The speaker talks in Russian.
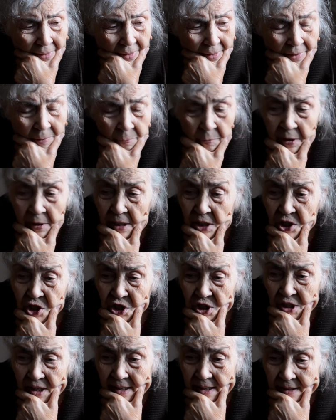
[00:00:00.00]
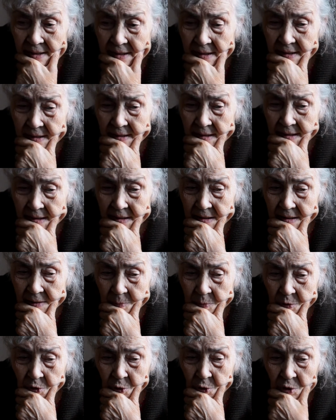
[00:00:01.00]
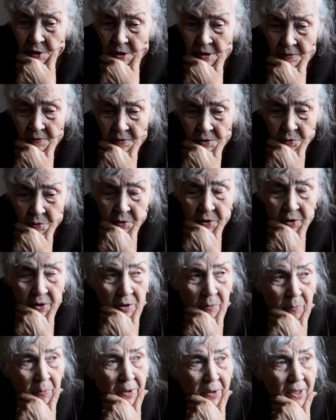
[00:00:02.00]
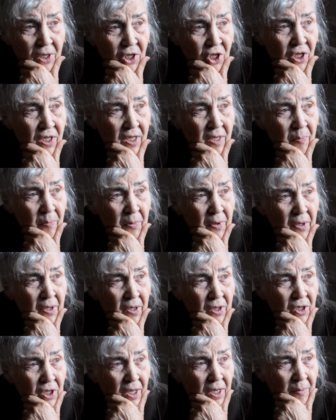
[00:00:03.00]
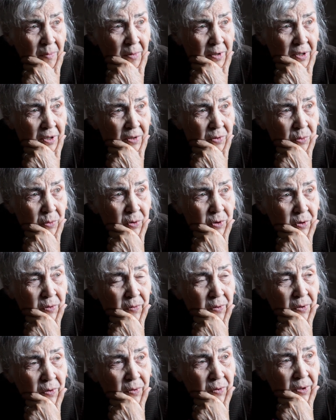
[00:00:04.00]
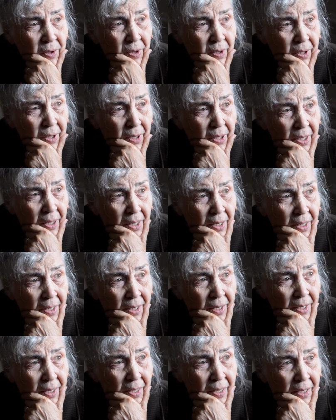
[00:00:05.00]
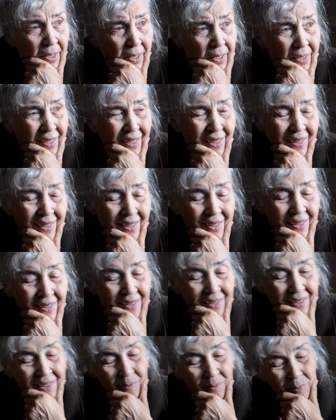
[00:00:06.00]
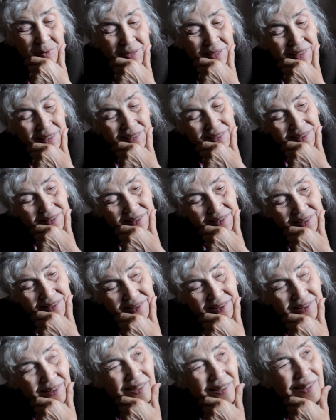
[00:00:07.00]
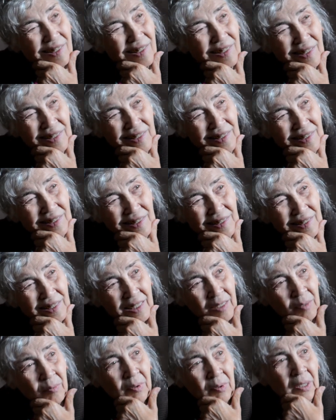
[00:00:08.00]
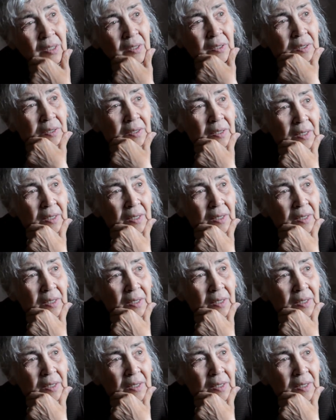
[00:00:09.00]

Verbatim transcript: И пирожки они едят, пьют это вино и пирож... за пирожками закусывают. И она так облокотилась и такая «Э, ко мне,